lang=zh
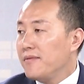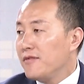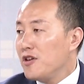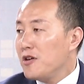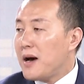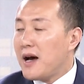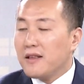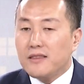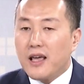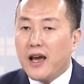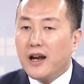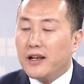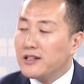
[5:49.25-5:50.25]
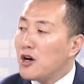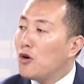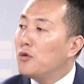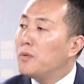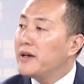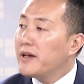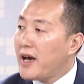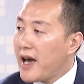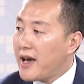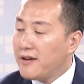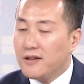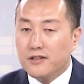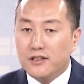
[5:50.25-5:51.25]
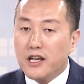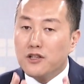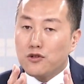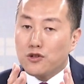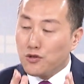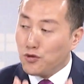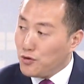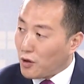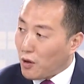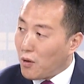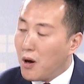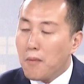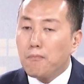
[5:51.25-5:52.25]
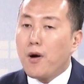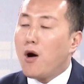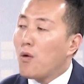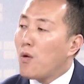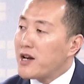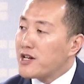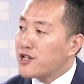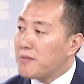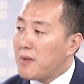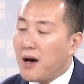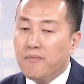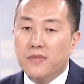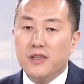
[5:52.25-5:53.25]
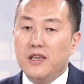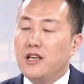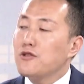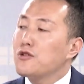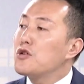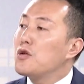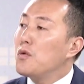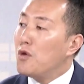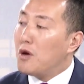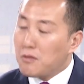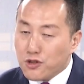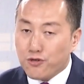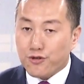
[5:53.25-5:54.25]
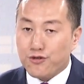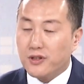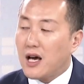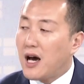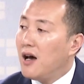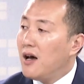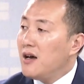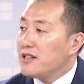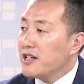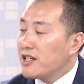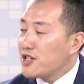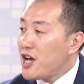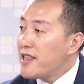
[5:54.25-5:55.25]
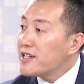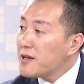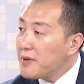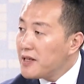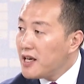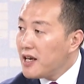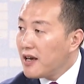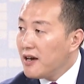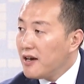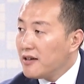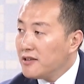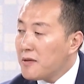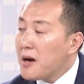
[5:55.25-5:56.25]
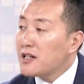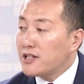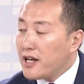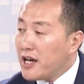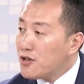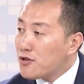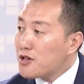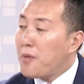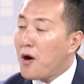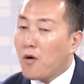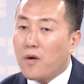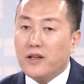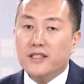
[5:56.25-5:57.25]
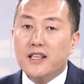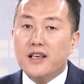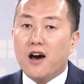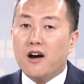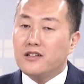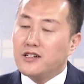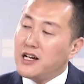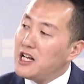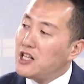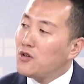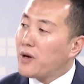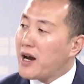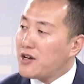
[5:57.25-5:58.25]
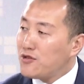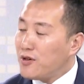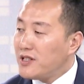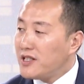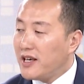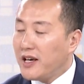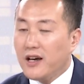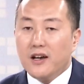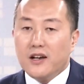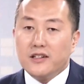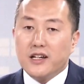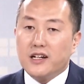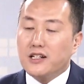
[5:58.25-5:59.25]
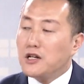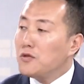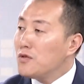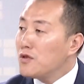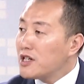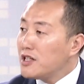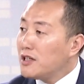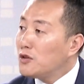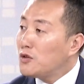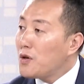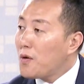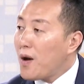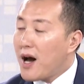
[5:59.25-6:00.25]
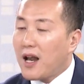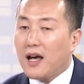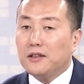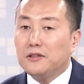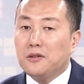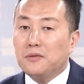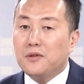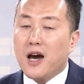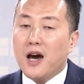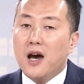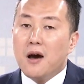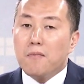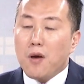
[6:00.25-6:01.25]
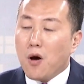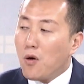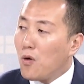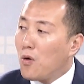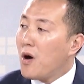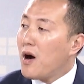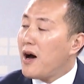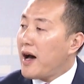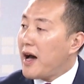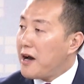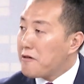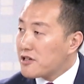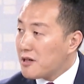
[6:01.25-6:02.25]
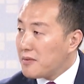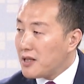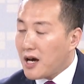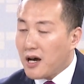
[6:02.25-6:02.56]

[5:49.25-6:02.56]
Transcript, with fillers: 对吧？带领着 OpenAI，这就是巨头爆款是什么？也就是我们所说的这个 ChatGPT。那么这就是爆款。现在好像人人都开始学习这个人工智能的对话了，对不对？包括还有什么呢？